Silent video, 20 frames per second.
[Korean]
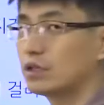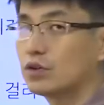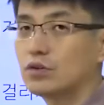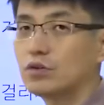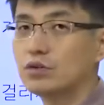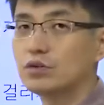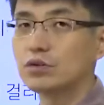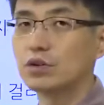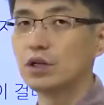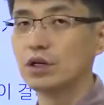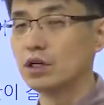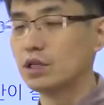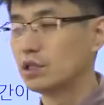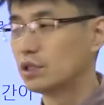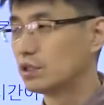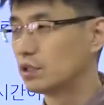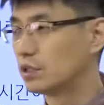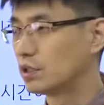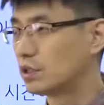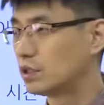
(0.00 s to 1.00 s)
이거는
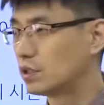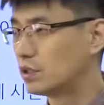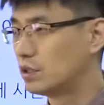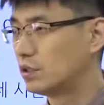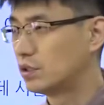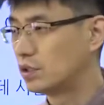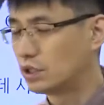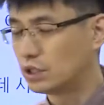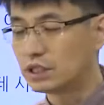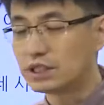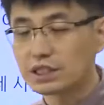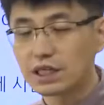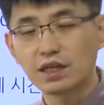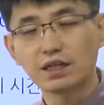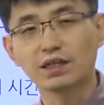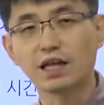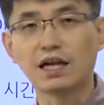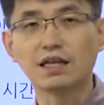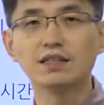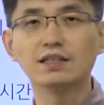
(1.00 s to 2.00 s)

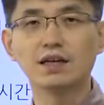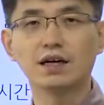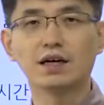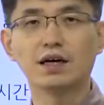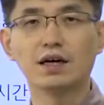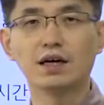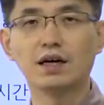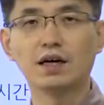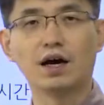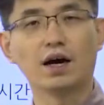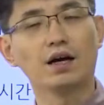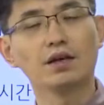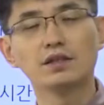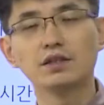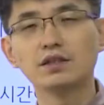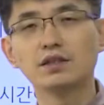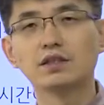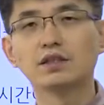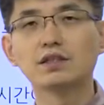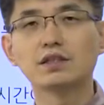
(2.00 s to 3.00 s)
직장을 다니다가 아,
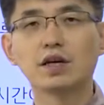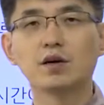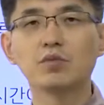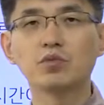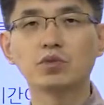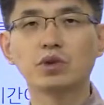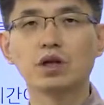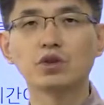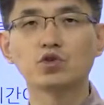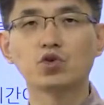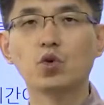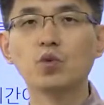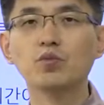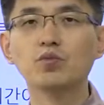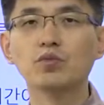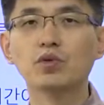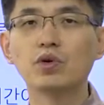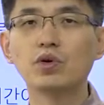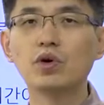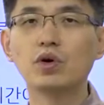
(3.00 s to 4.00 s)
이 직장보다
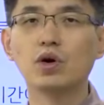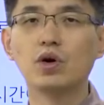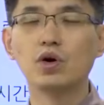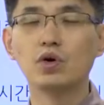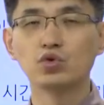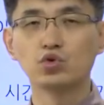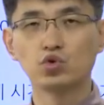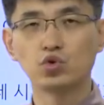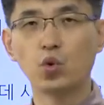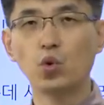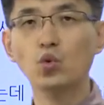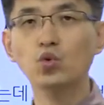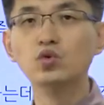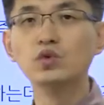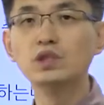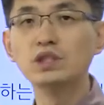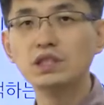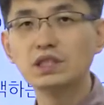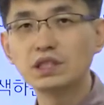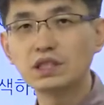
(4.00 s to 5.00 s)
좀 더
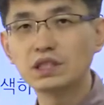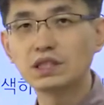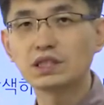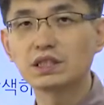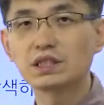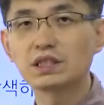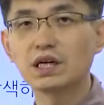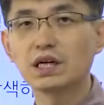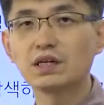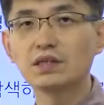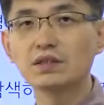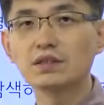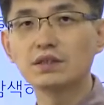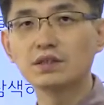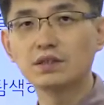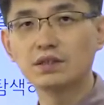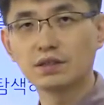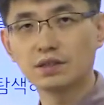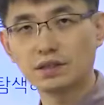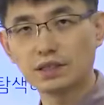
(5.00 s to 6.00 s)
좋은
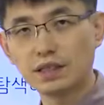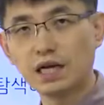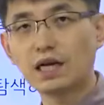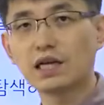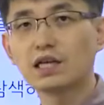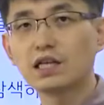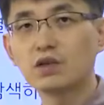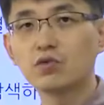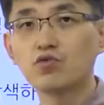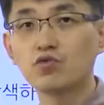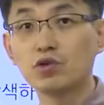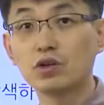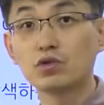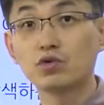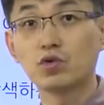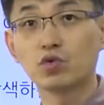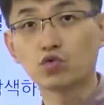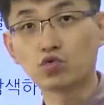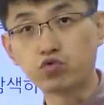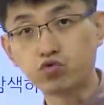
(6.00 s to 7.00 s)
직장을 찾기
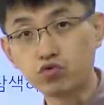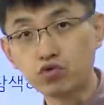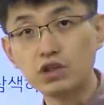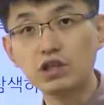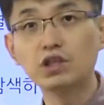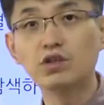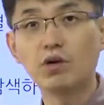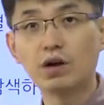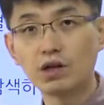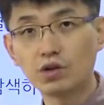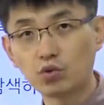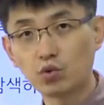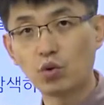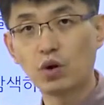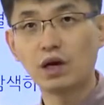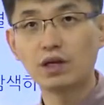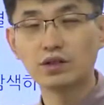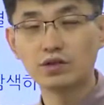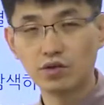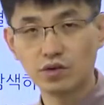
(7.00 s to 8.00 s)
위해서 구인
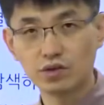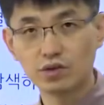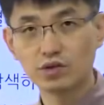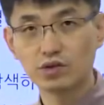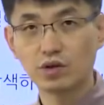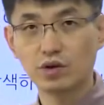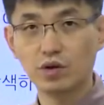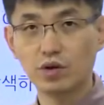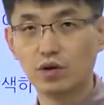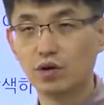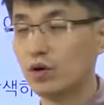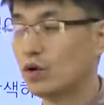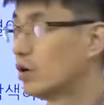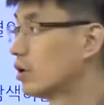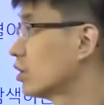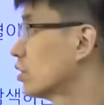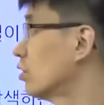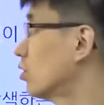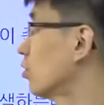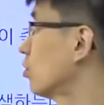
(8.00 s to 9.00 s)
활동하는 거 있죠?
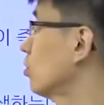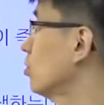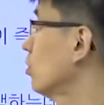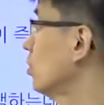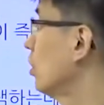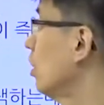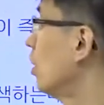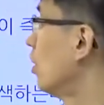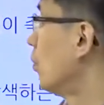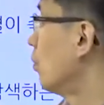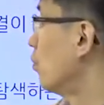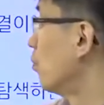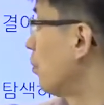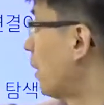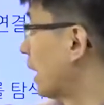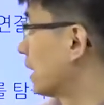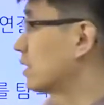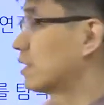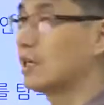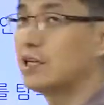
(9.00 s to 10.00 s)
그거를
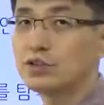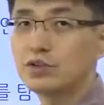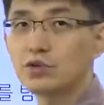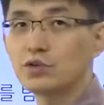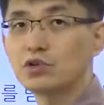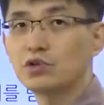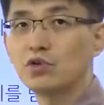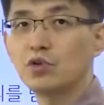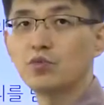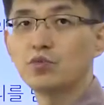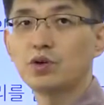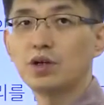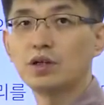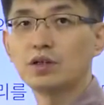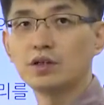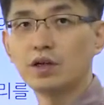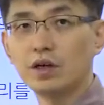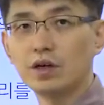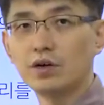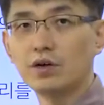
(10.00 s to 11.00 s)
마찰적 실업이라
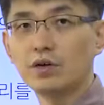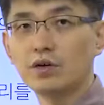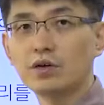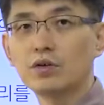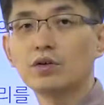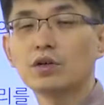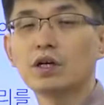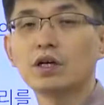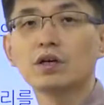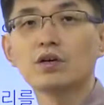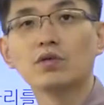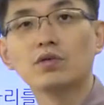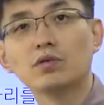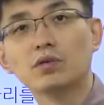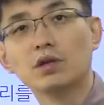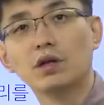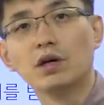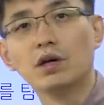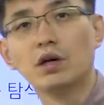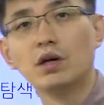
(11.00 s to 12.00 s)
그래요. 그러니까
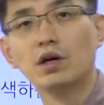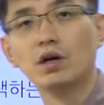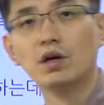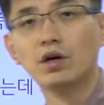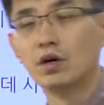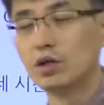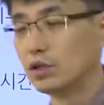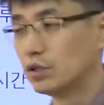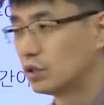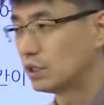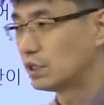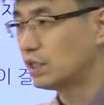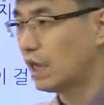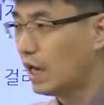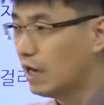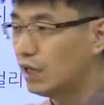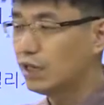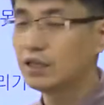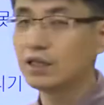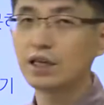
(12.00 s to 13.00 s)
이거는
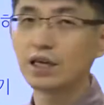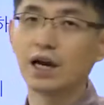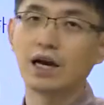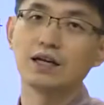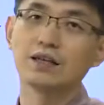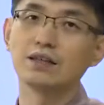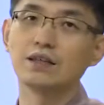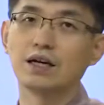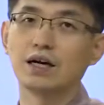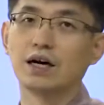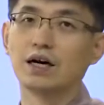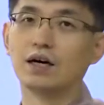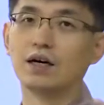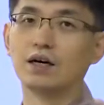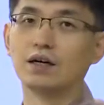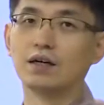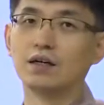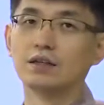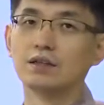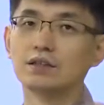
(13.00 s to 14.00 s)
잘린 게 아니라
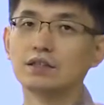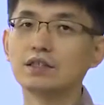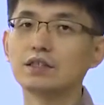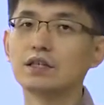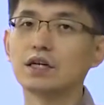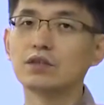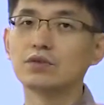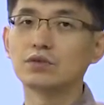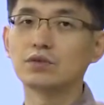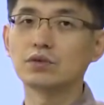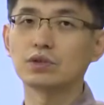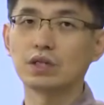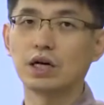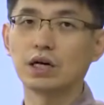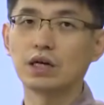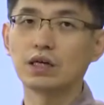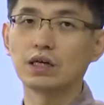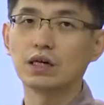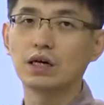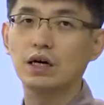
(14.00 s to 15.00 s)
직장에서
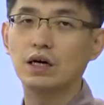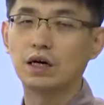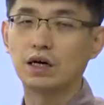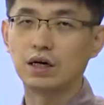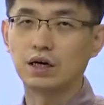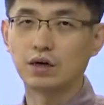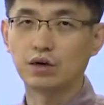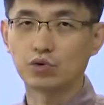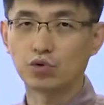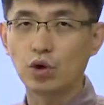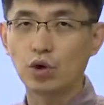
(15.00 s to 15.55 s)
자기가 어,